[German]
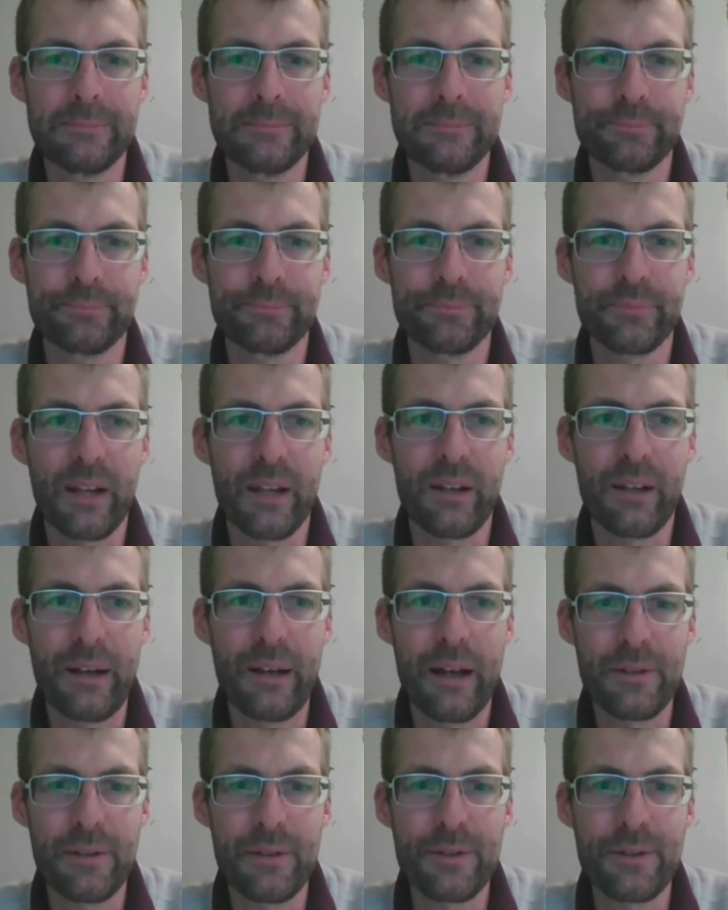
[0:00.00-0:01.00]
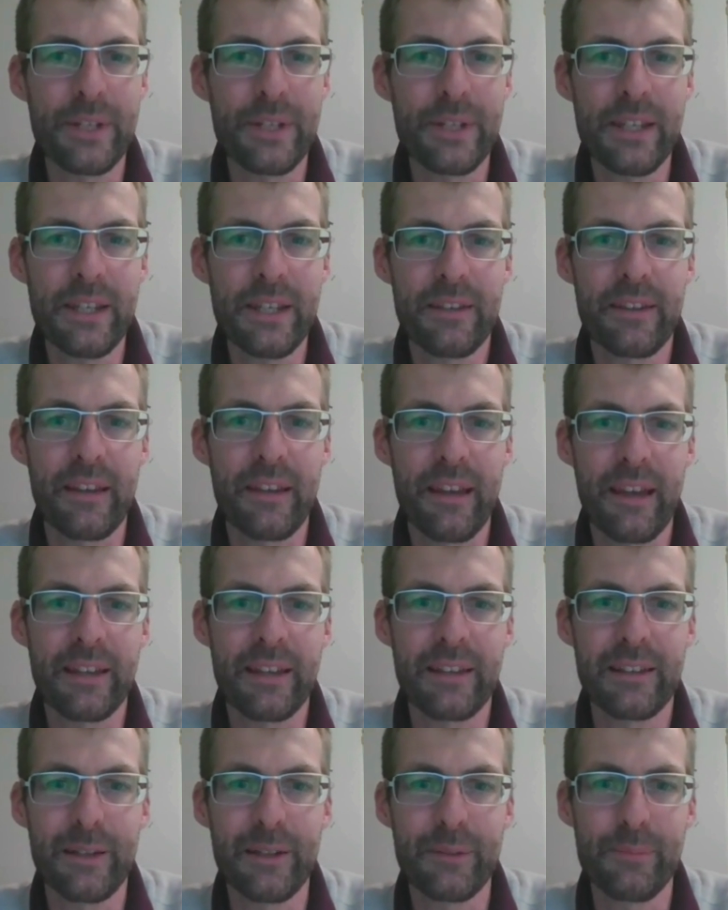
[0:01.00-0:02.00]
ähm, als auch
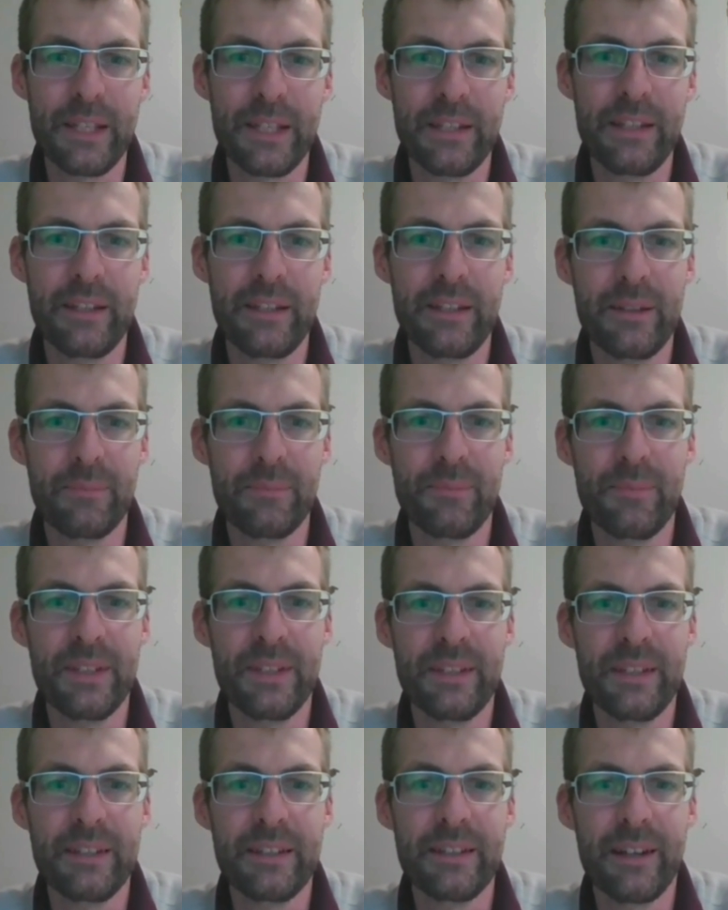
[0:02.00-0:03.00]
ich eigentlich meine,